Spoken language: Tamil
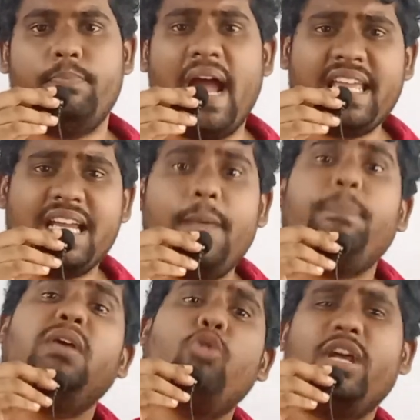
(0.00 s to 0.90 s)

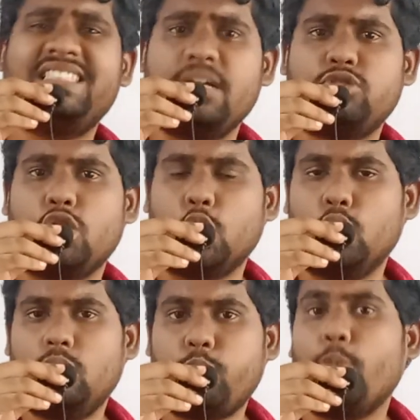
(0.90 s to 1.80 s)
பேங்கிங்கில் பியூ எக்ஸாம்ஸ்
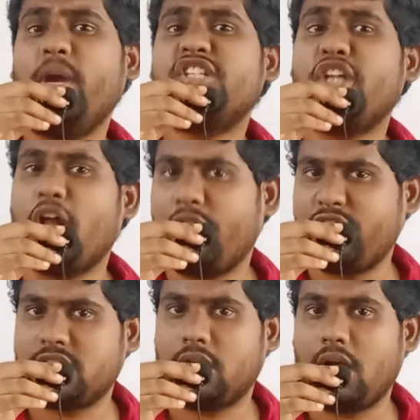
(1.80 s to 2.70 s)
இருக்கும் ப்ரொபேஷனரி
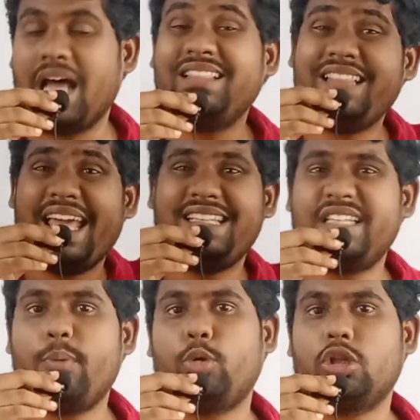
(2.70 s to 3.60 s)
ஆஃபீஸர் அந்த
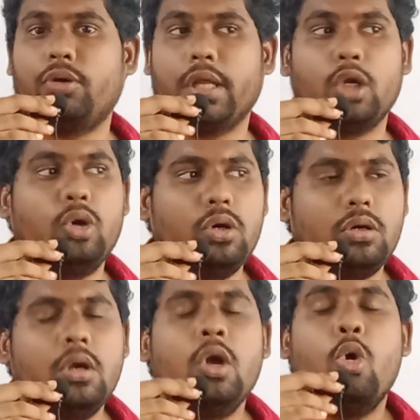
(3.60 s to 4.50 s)
எக்ஸாம் பொறுத்த வரைக்கும்
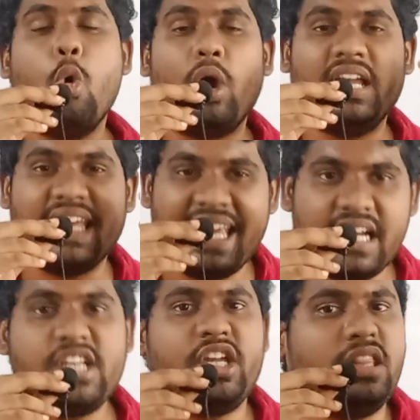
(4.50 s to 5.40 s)
உங்களுக்கு
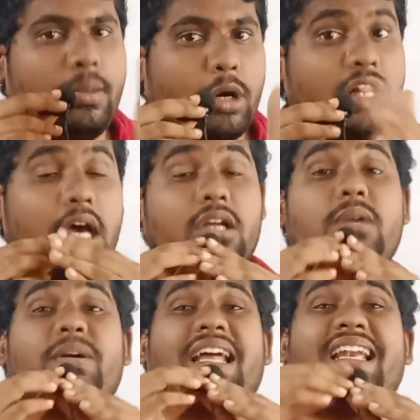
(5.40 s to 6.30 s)
இங்கிலீஷ் ஹிந்தி மட்டும் தான்
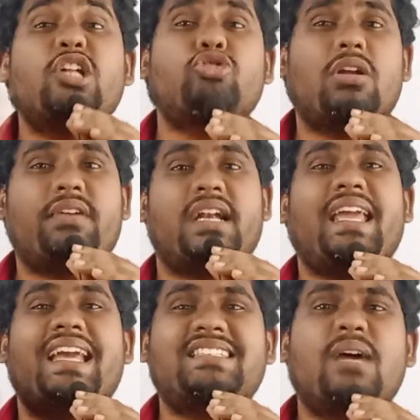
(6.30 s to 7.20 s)
இருக்குது பட் நான் என்ன சொல்ல
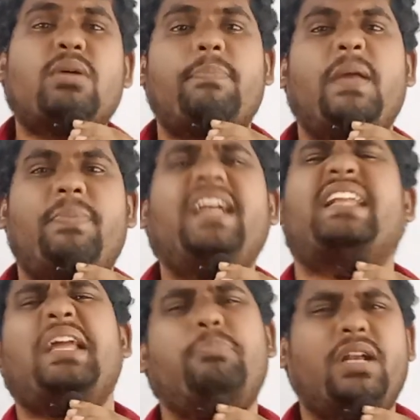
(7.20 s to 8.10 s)
வரேன்னா எக்ஸாமுக்கு அப்ளை பண்ணி
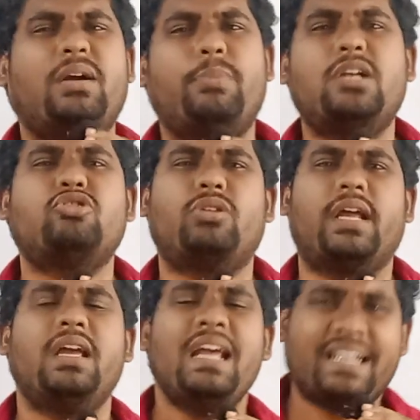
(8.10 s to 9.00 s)
ட்ரை பண்ணுங்கப்பான்னு
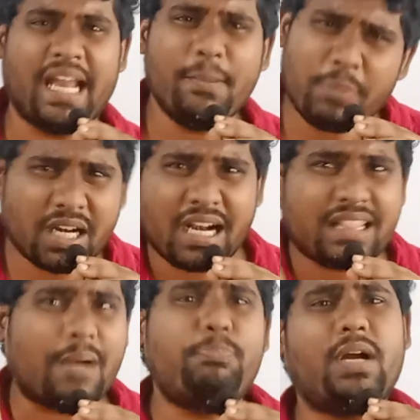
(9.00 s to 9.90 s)
சொல்கிறேன் ட்ரை
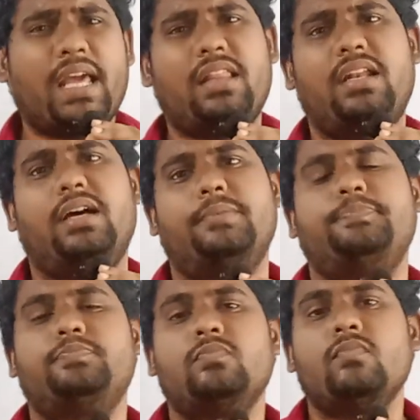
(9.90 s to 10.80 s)
பண்ணுறனால தப்பு கிடையாதுல்ல
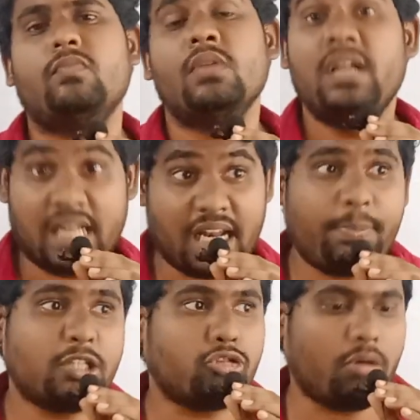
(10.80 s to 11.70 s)

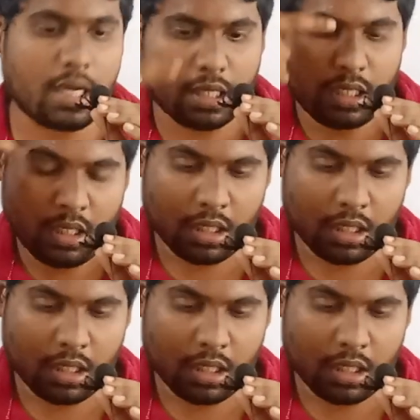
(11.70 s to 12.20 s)
நிறைய பேர் சொல்லுவாங்க